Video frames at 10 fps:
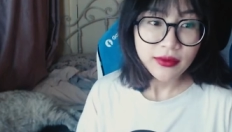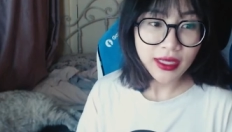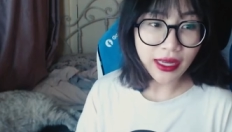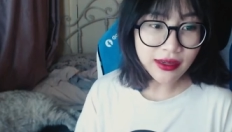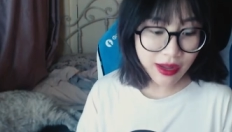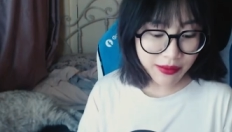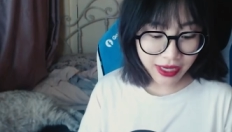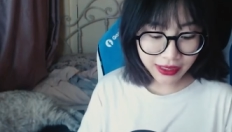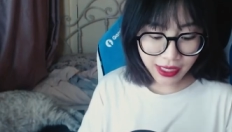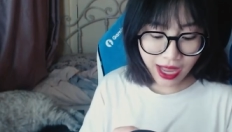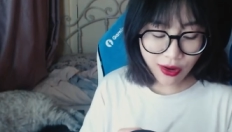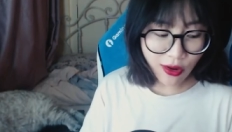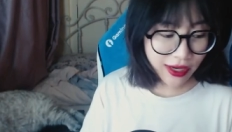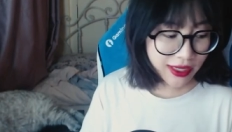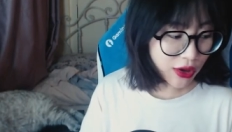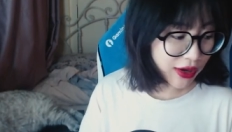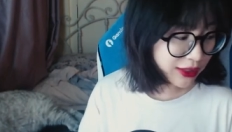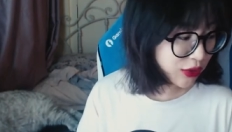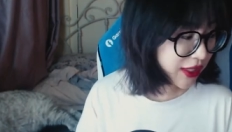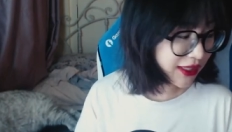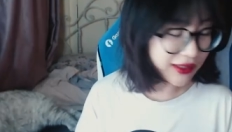Cái người mà người ta đã có cái có cái suy nghĩ như